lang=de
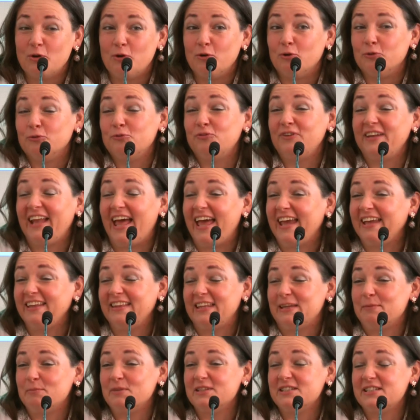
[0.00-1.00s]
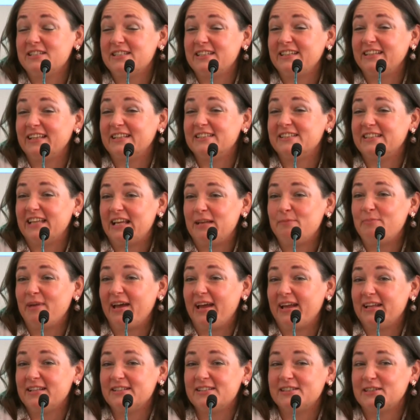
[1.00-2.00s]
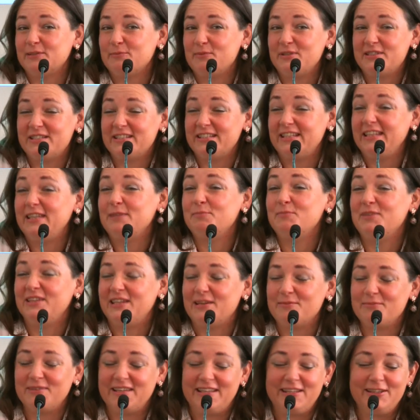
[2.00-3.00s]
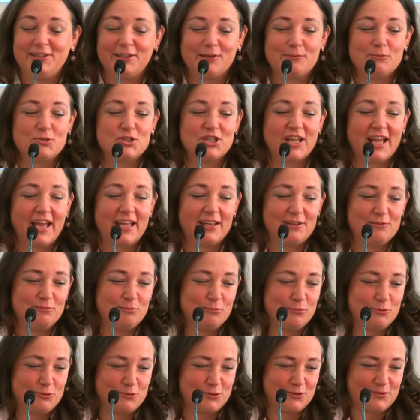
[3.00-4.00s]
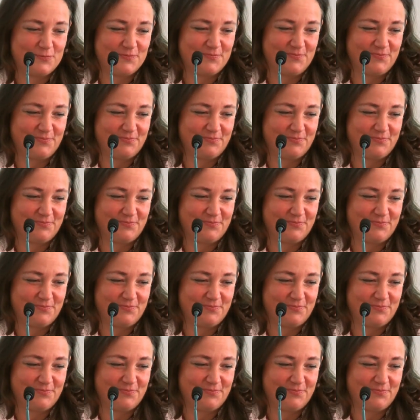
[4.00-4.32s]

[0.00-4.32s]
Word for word: Und vielleicht nehmen sie sich dann selber eins, damit sie nicht mit dem Kind drum streiten müssen.